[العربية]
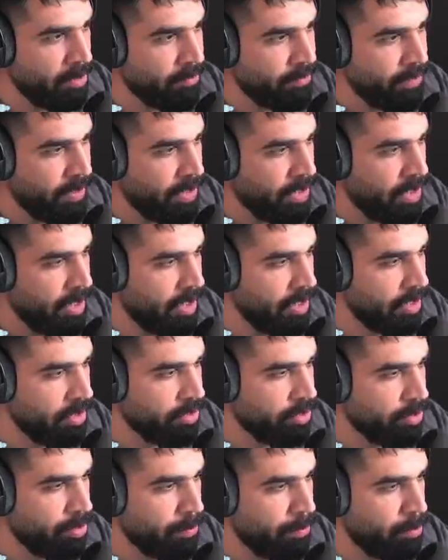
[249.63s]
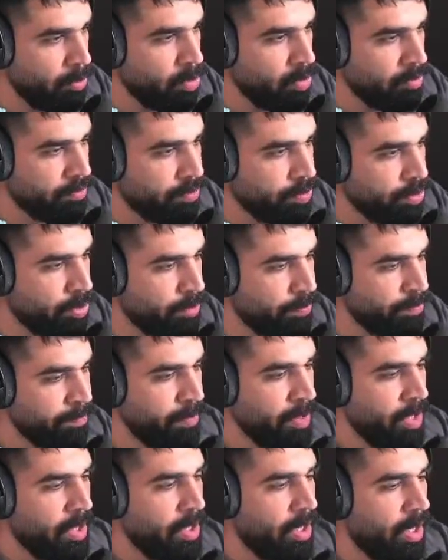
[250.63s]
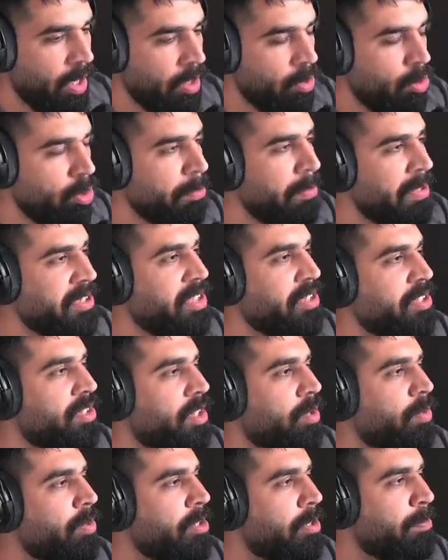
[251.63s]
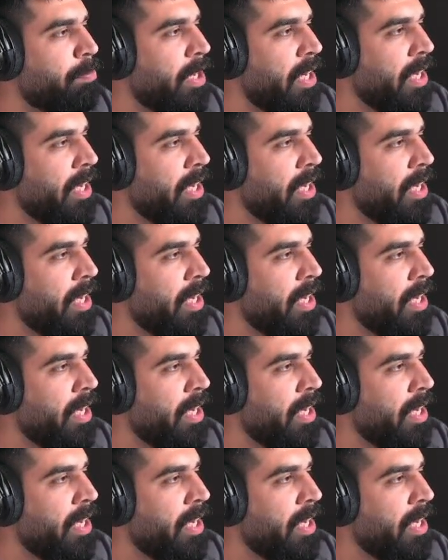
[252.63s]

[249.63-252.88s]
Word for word: وين راح الدروب عوفوا خلونا بس نسوي سباي